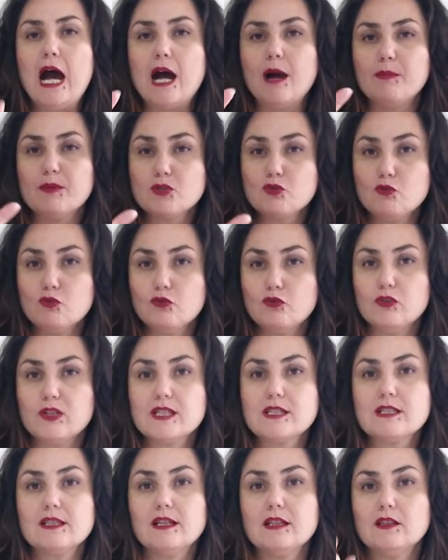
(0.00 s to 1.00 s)
А поскольку
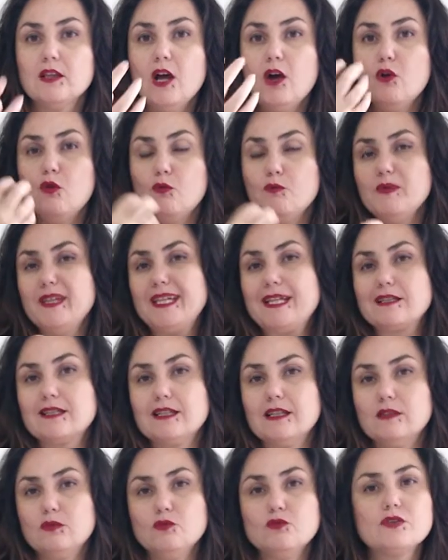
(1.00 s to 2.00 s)
расклад у меня
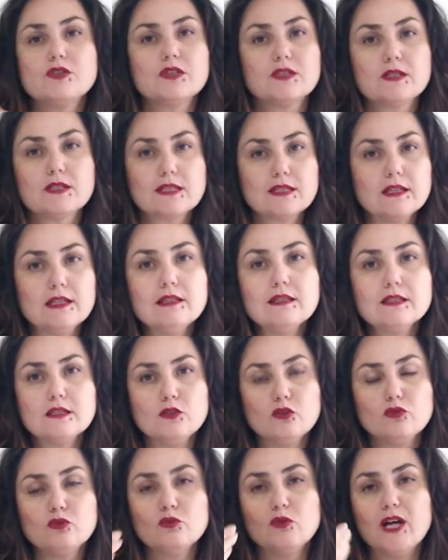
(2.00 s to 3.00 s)
соотносится с
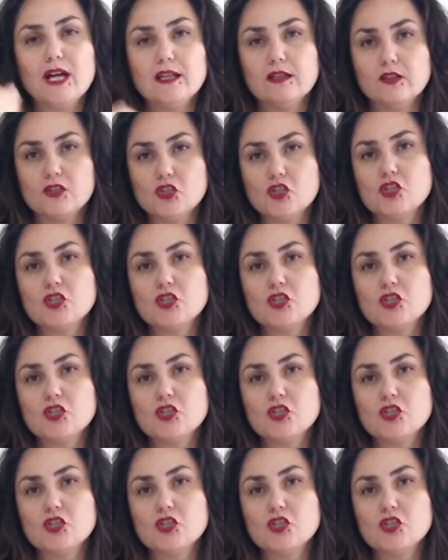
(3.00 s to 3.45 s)
интеллектуальной